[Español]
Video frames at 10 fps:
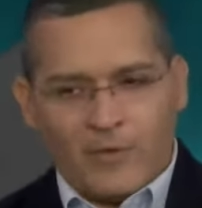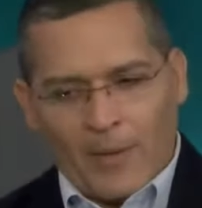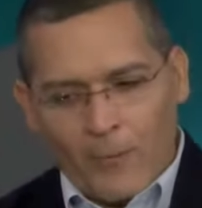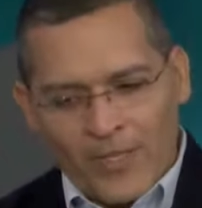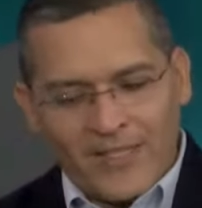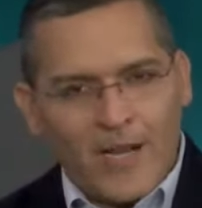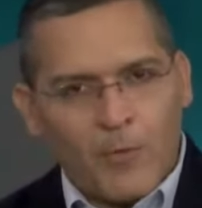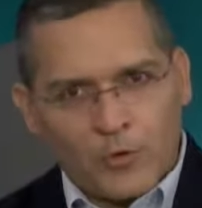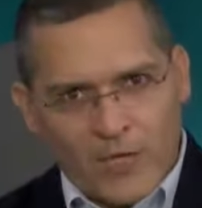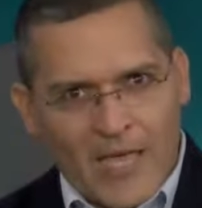te puedes tener la
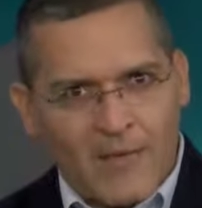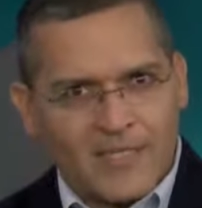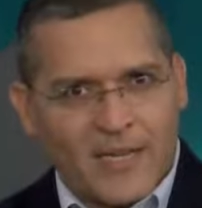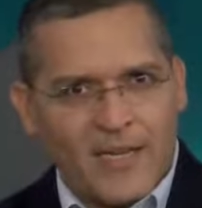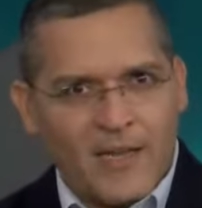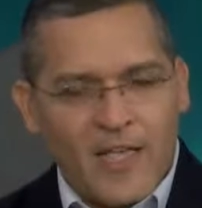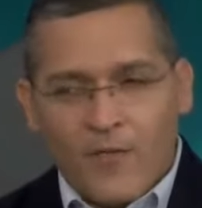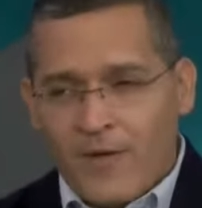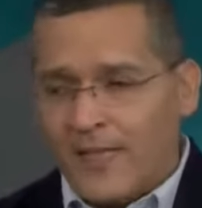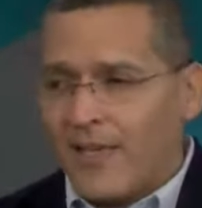oportunidad de salir.
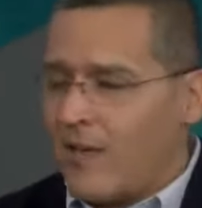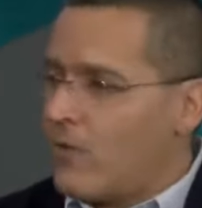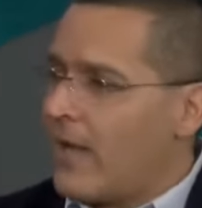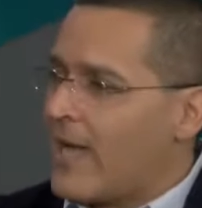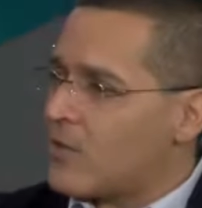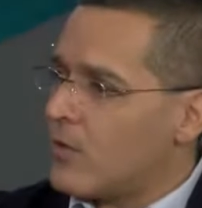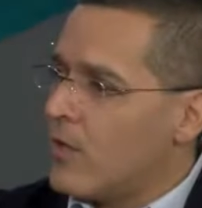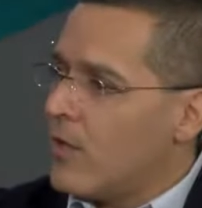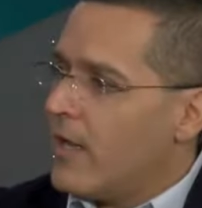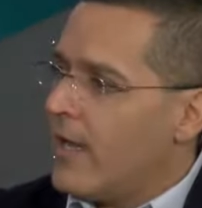Fíjate que hay un caso,